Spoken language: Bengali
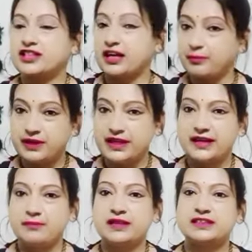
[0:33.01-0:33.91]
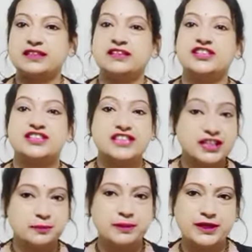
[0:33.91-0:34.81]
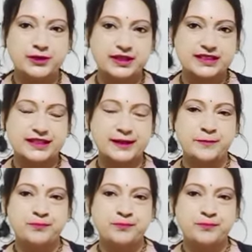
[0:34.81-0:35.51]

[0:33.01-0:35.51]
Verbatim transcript: সামনে বা যাদের রিসেন্ট বিয়ে হয়েছে